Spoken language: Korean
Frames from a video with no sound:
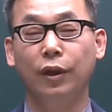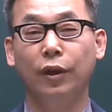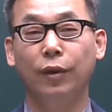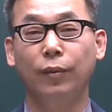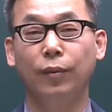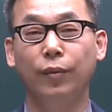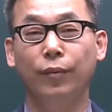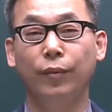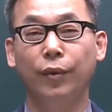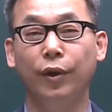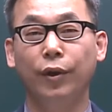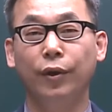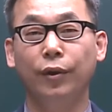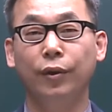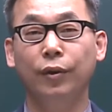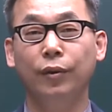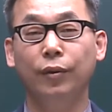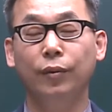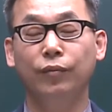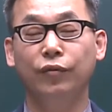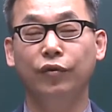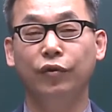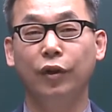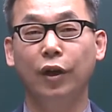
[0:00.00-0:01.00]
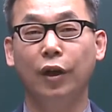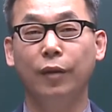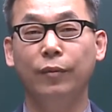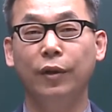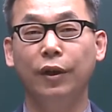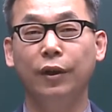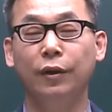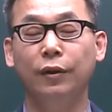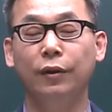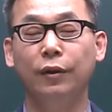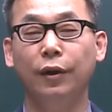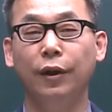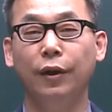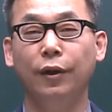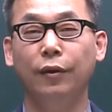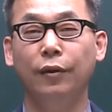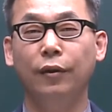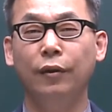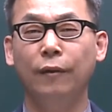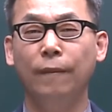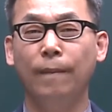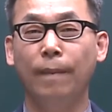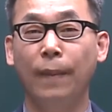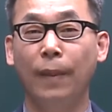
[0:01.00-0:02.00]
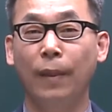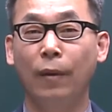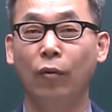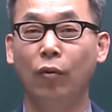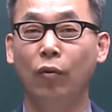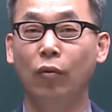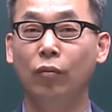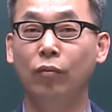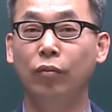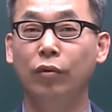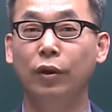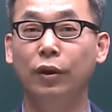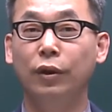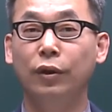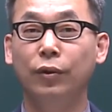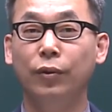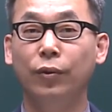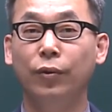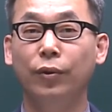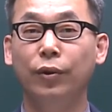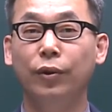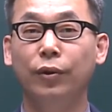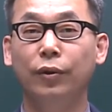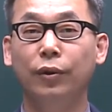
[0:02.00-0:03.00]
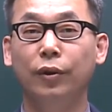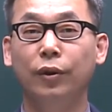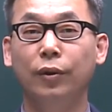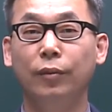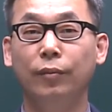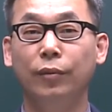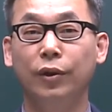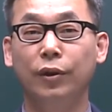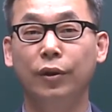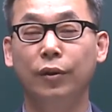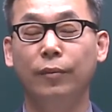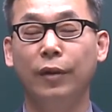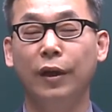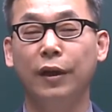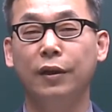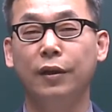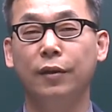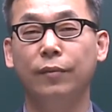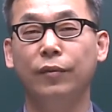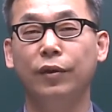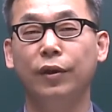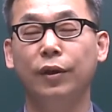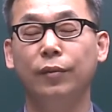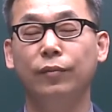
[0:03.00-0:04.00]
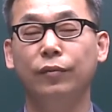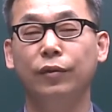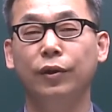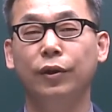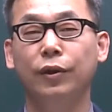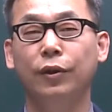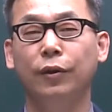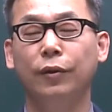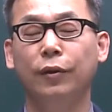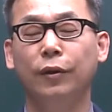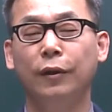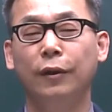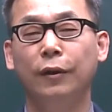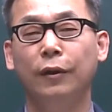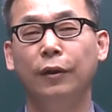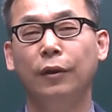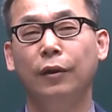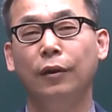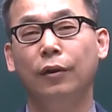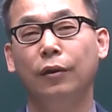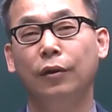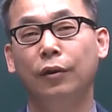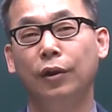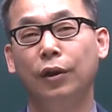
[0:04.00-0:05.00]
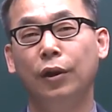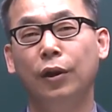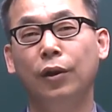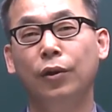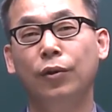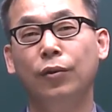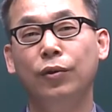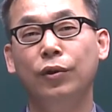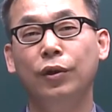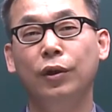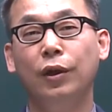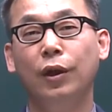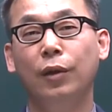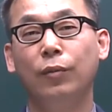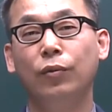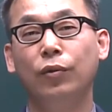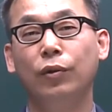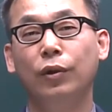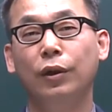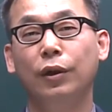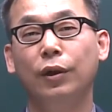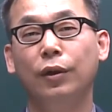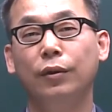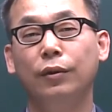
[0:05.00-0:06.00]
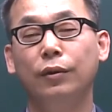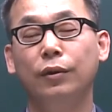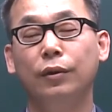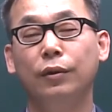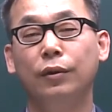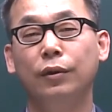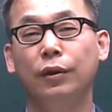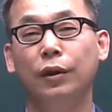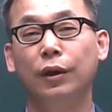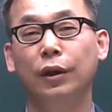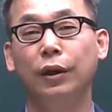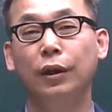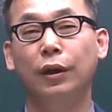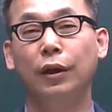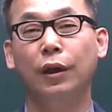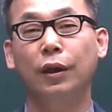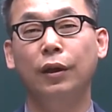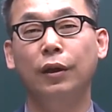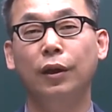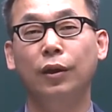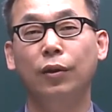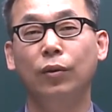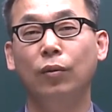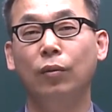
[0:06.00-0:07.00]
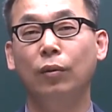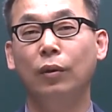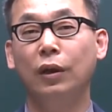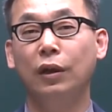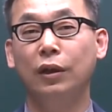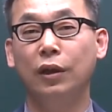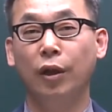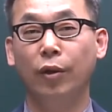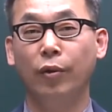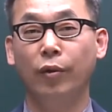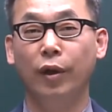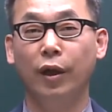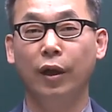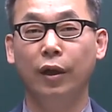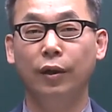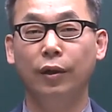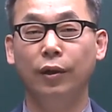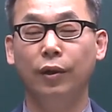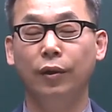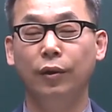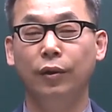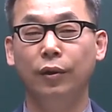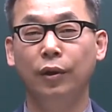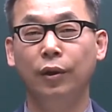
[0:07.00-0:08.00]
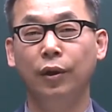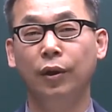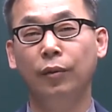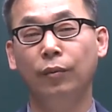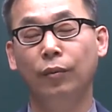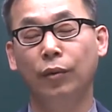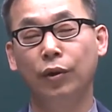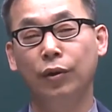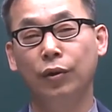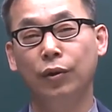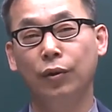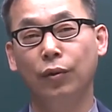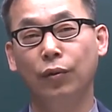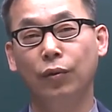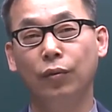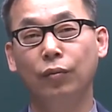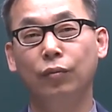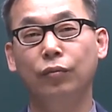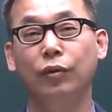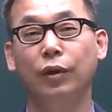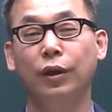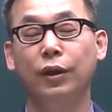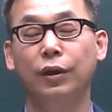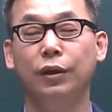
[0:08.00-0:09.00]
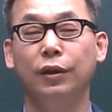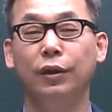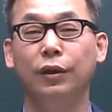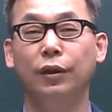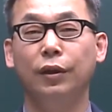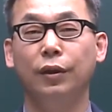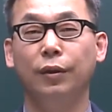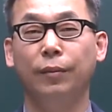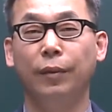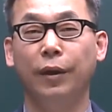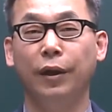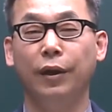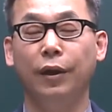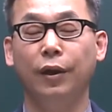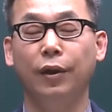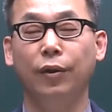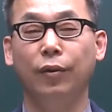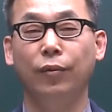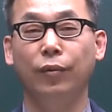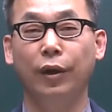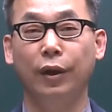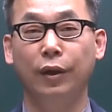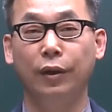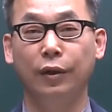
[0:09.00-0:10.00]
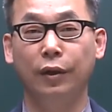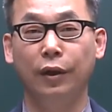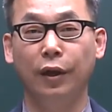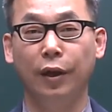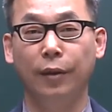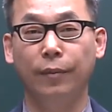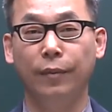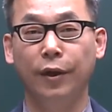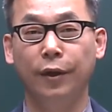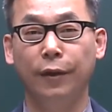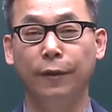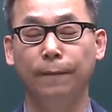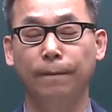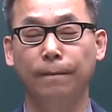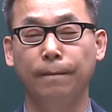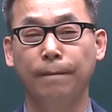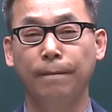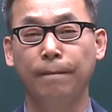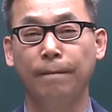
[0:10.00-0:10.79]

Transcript: 하다 보면 부담이 큰데요. 공부하는 요령을 먼저 말씀드리면요. 1교시 어, 과목이 되어지는 인간 행동과 사회 환경을 먼저 공부하시기 바래요. 왜 그런가 하면